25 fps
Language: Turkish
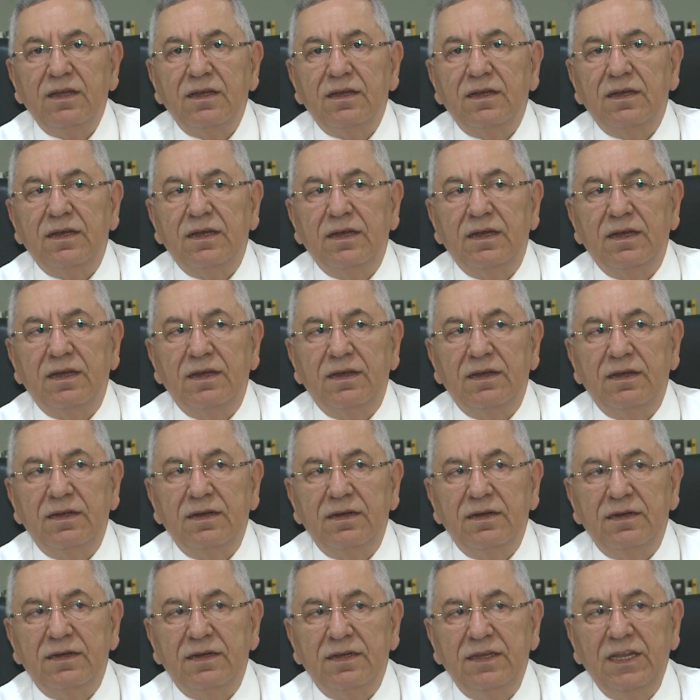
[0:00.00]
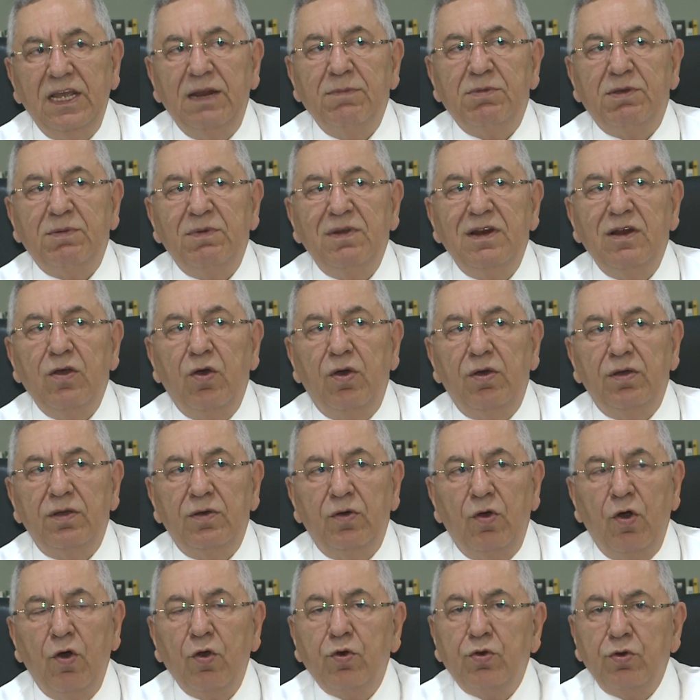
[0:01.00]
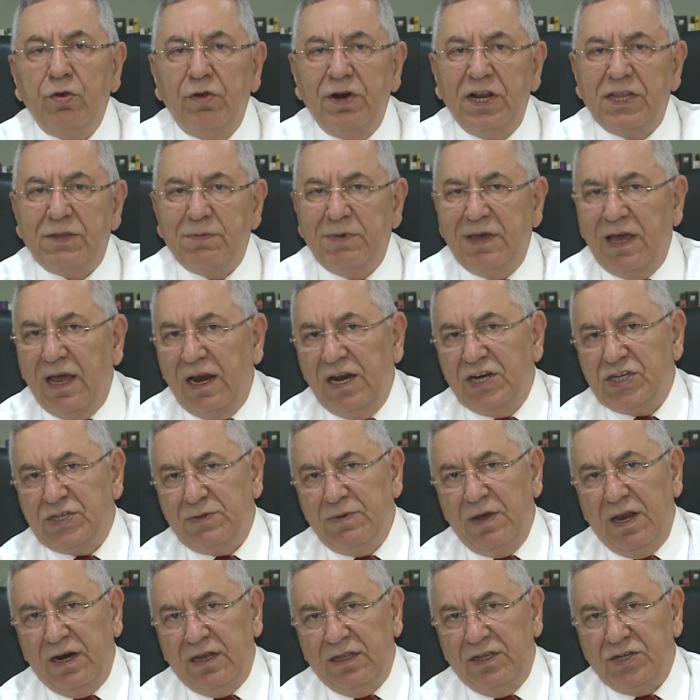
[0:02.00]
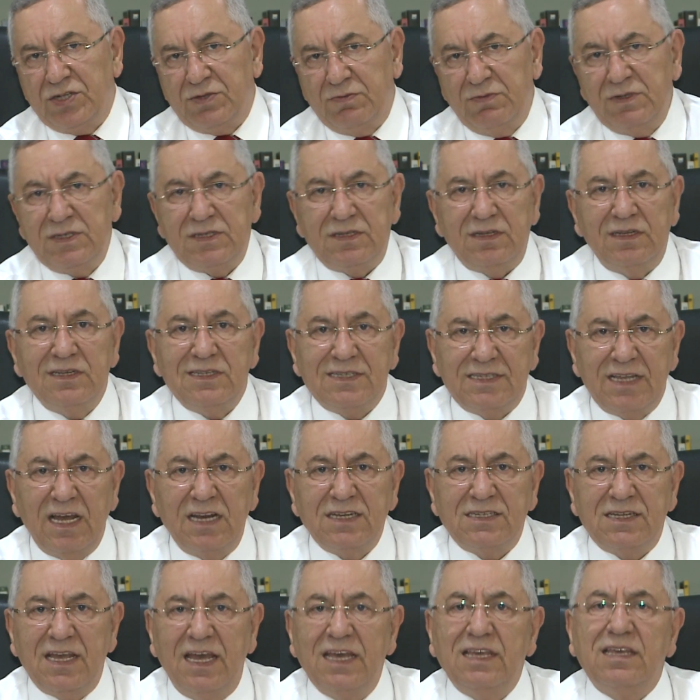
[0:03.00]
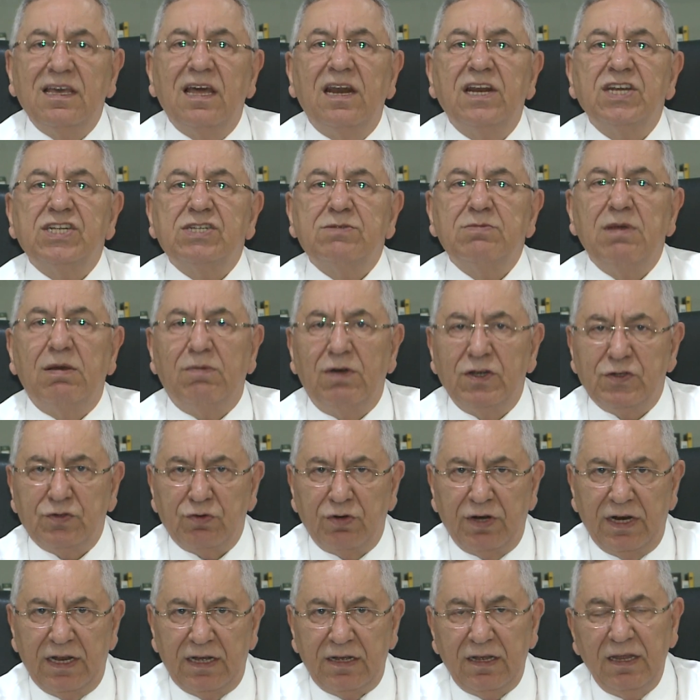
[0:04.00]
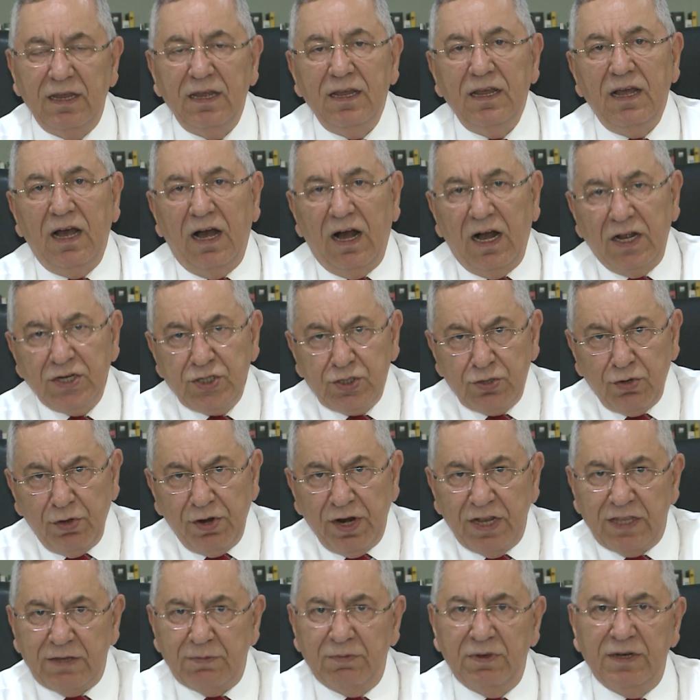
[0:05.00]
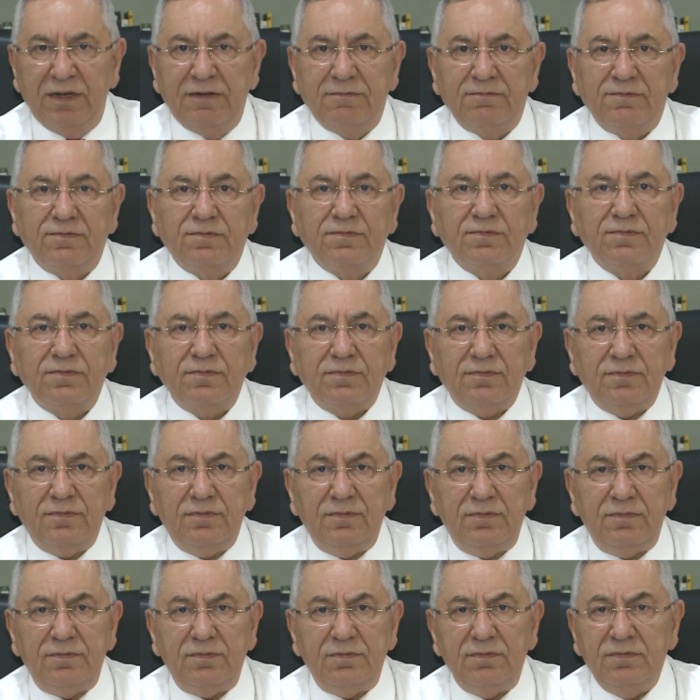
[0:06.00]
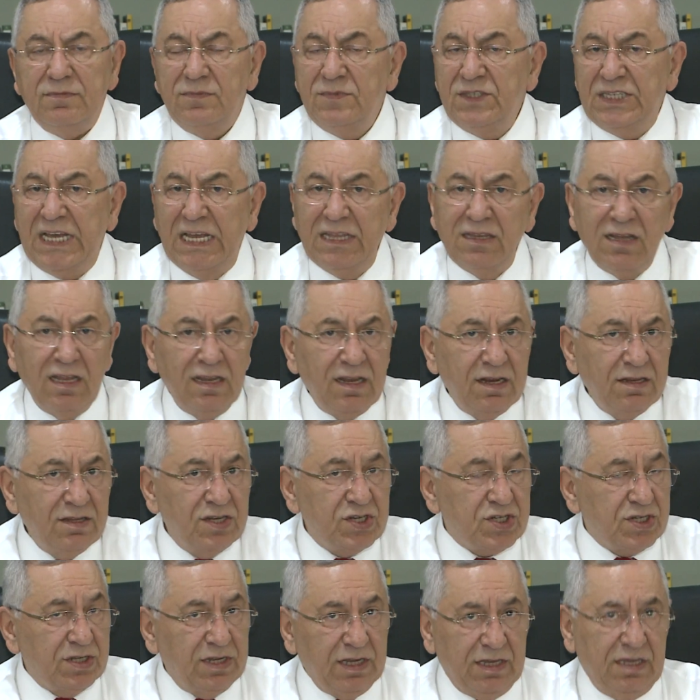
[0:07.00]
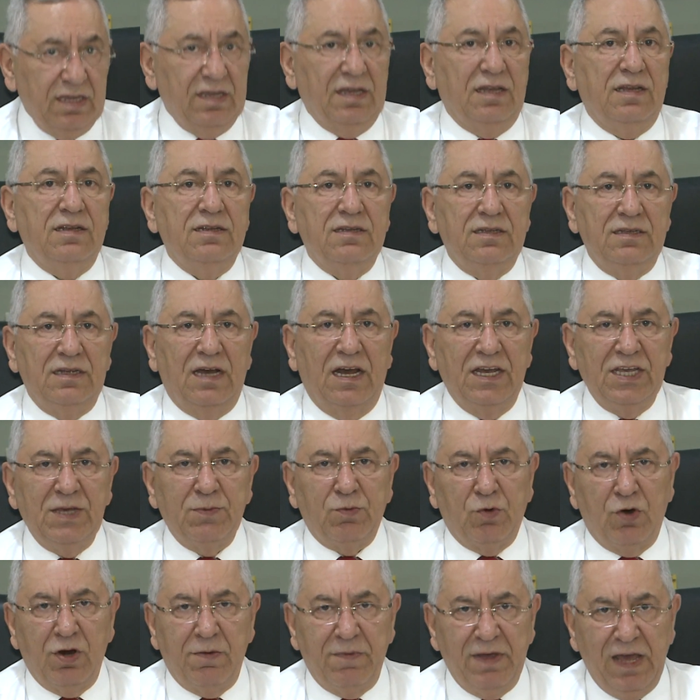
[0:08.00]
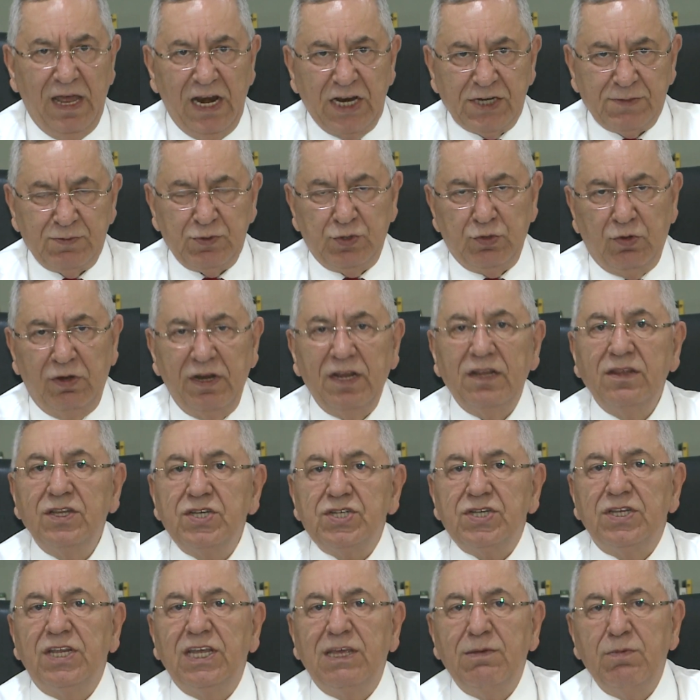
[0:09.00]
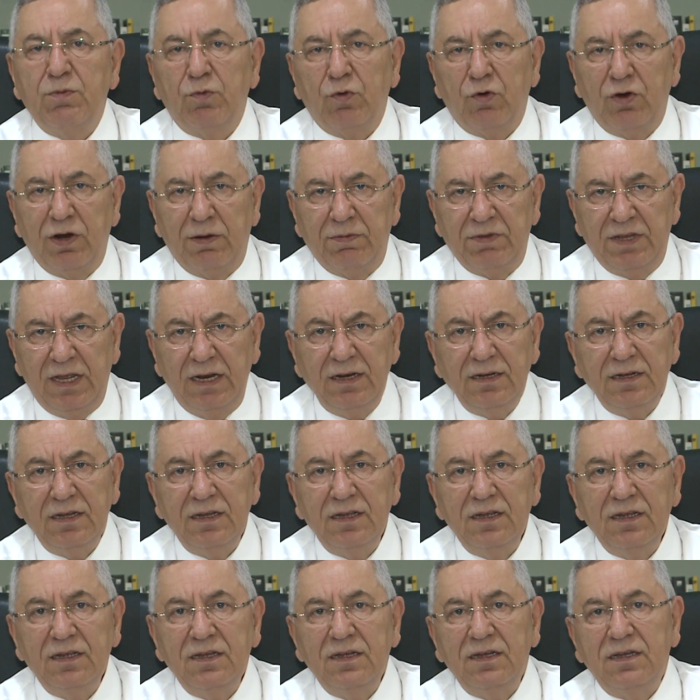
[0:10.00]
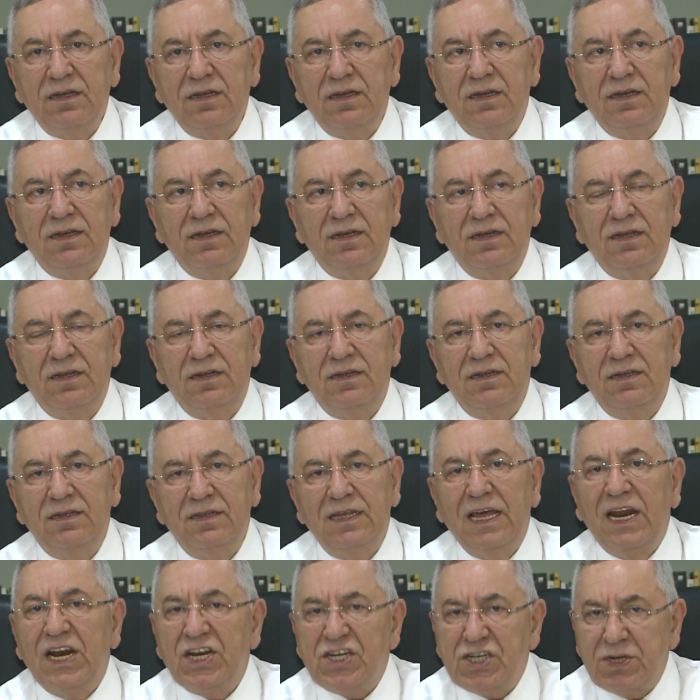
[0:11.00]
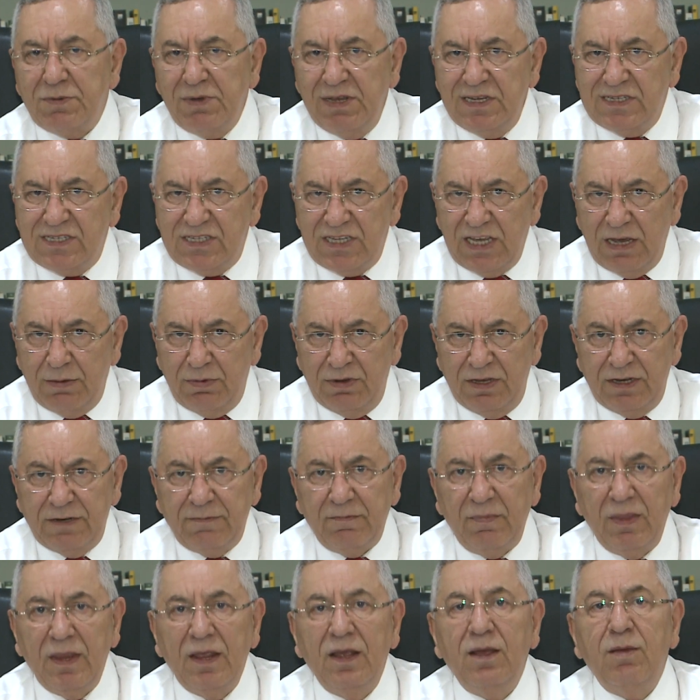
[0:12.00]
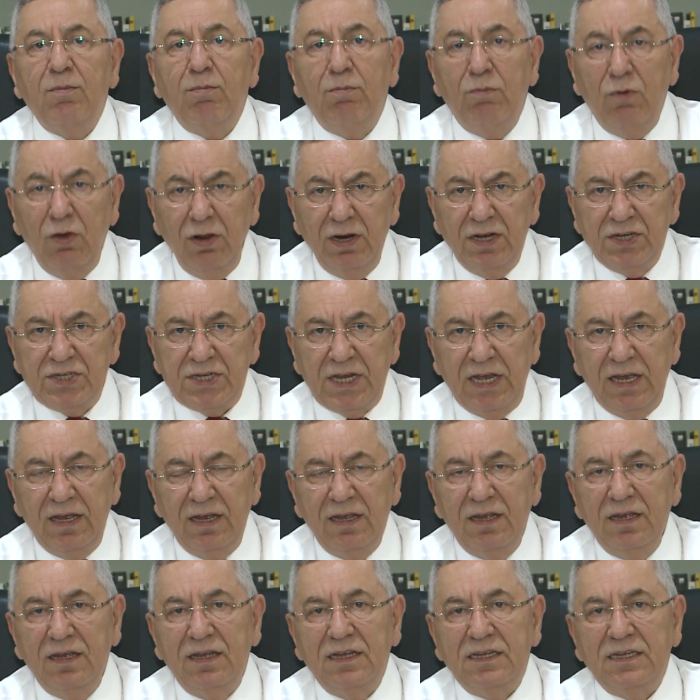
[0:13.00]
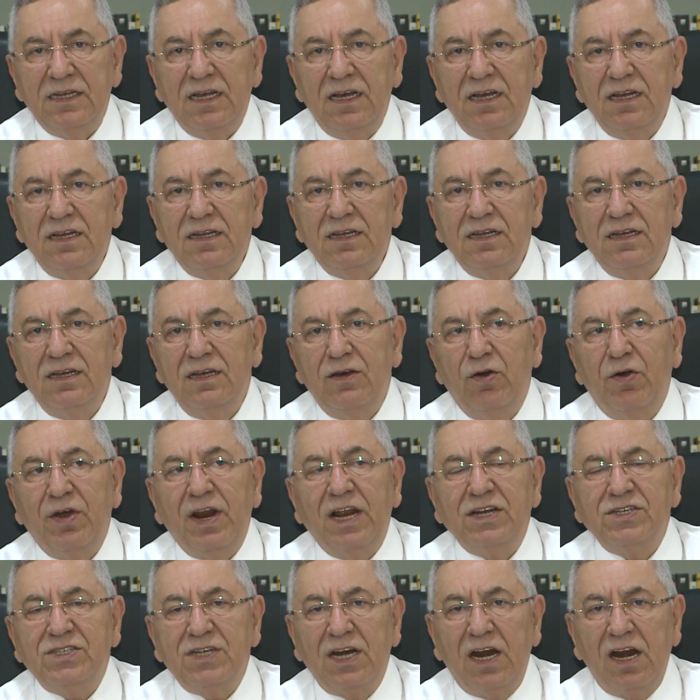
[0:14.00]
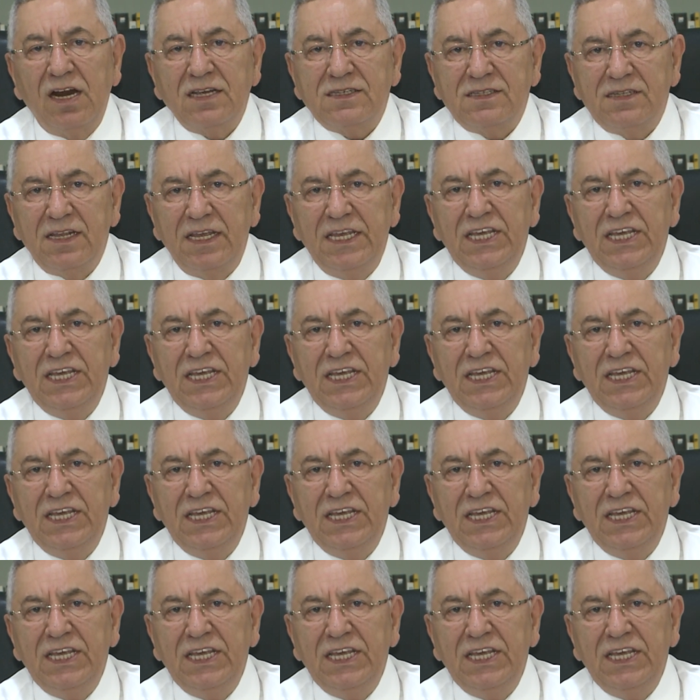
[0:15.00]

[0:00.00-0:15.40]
e, diyelim ki bir örgün öğretime yerleşti bir arkadaşımız isterse ek yerleştirmeye başvurarak açık öğretimin kendi alanı dışındaki hangi programa yerleşmiş o dışındaki bir programdan e, yerleştirme isteyebilir. Böylece ee, öğrenciler arasında